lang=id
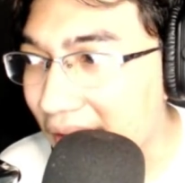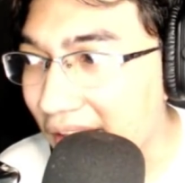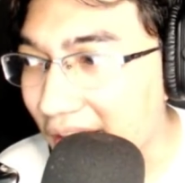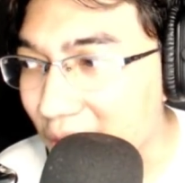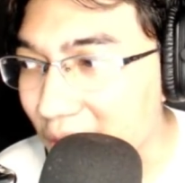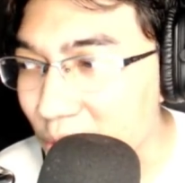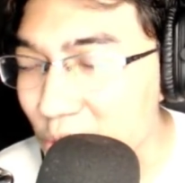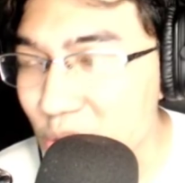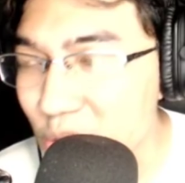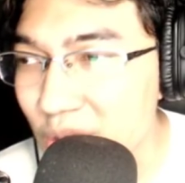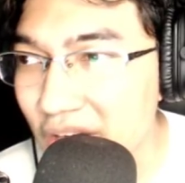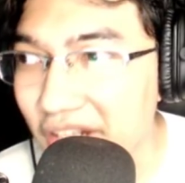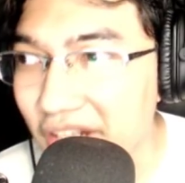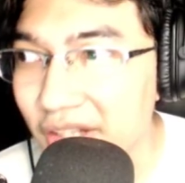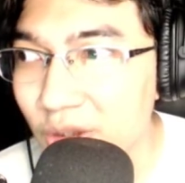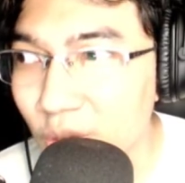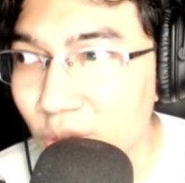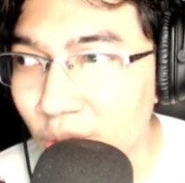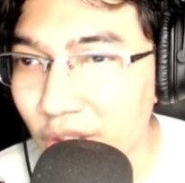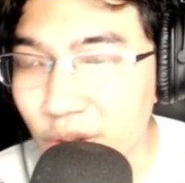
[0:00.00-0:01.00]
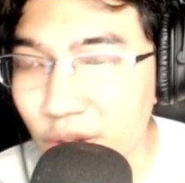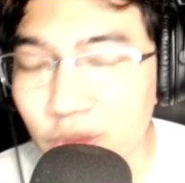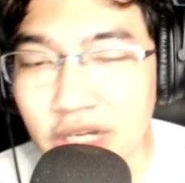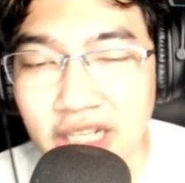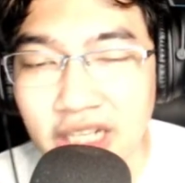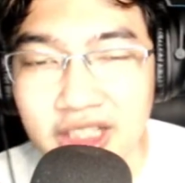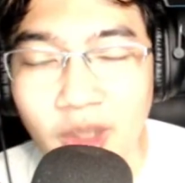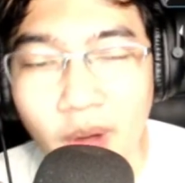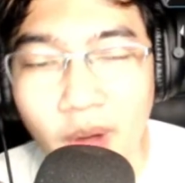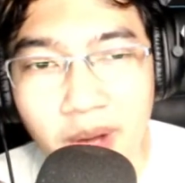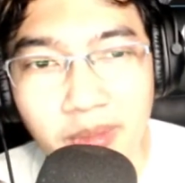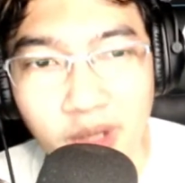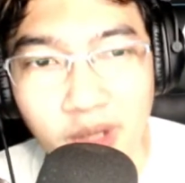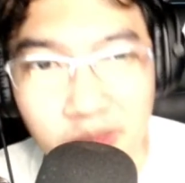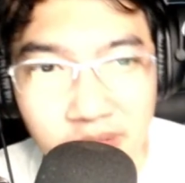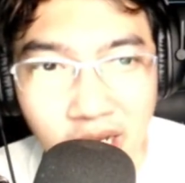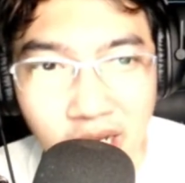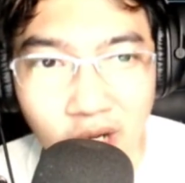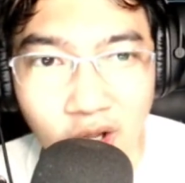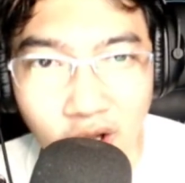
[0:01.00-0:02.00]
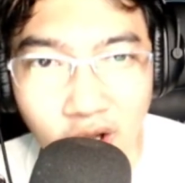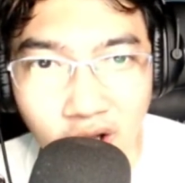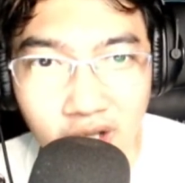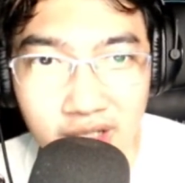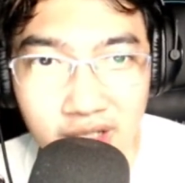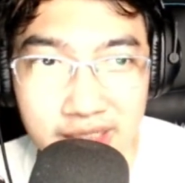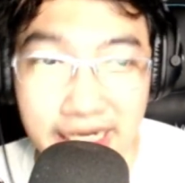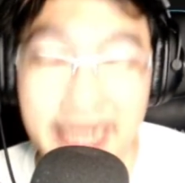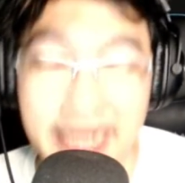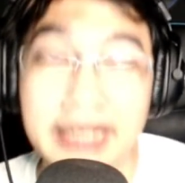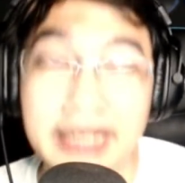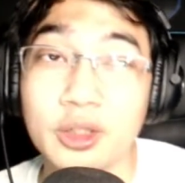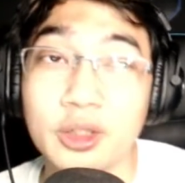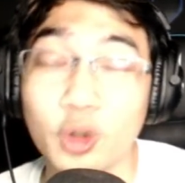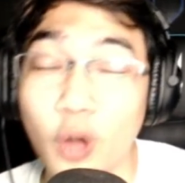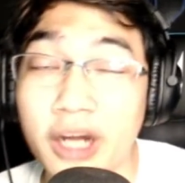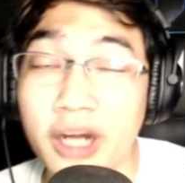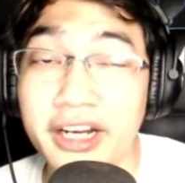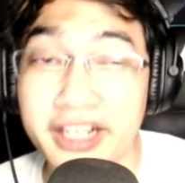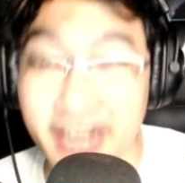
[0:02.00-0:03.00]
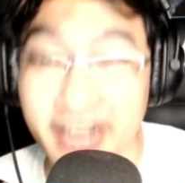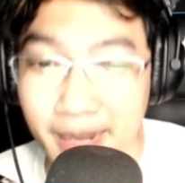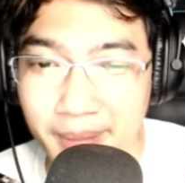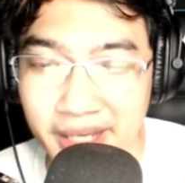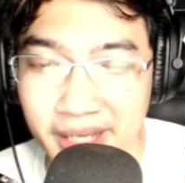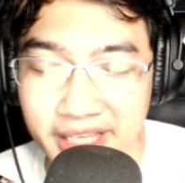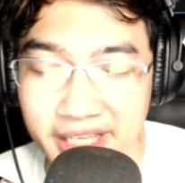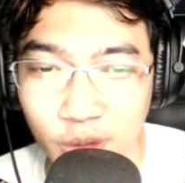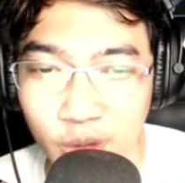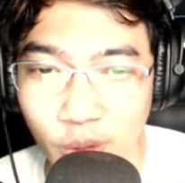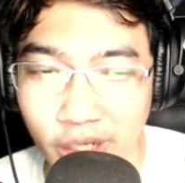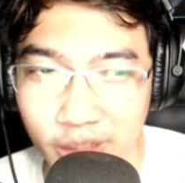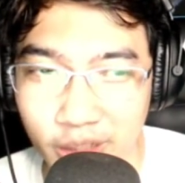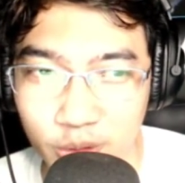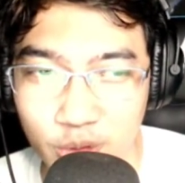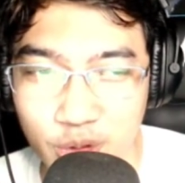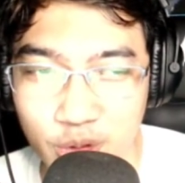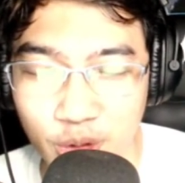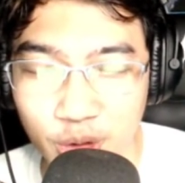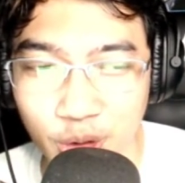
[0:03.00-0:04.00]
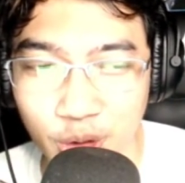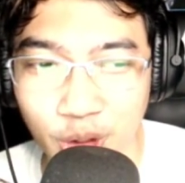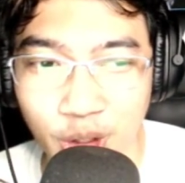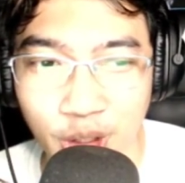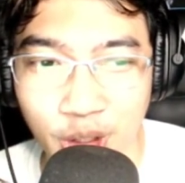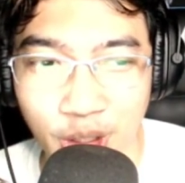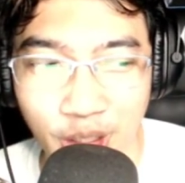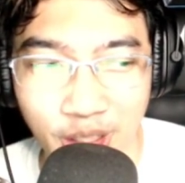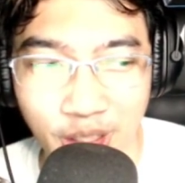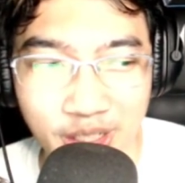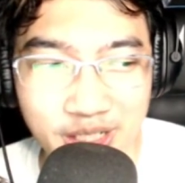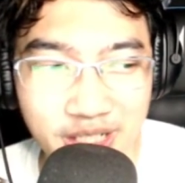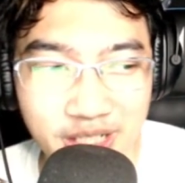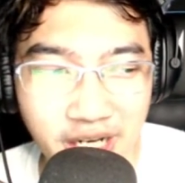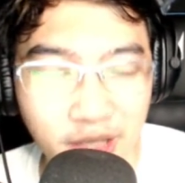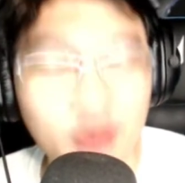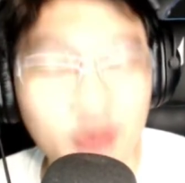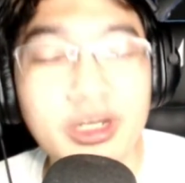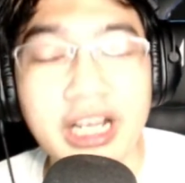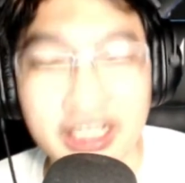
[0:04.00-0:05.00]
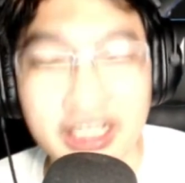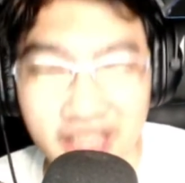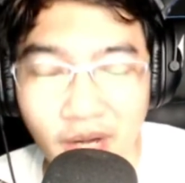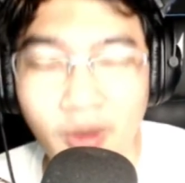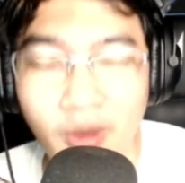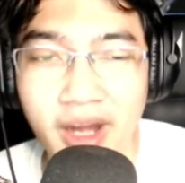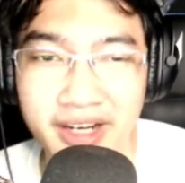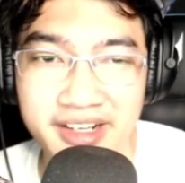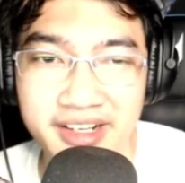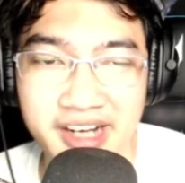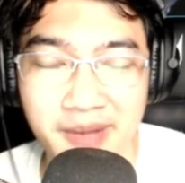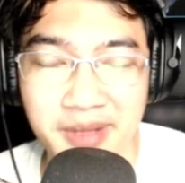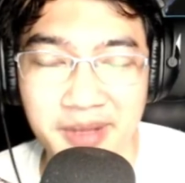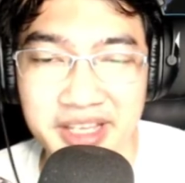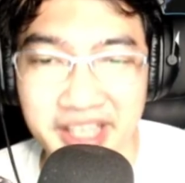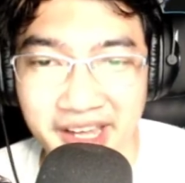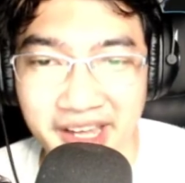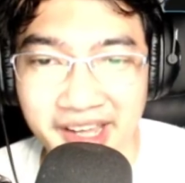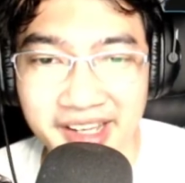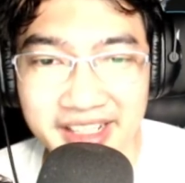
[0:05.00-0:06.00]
R7 yang itu itu udah ketahuan belum kalau kan dulu ada dramanya tuh R7 tuh. Oh, iya. Itu udah ketahuan dramanya?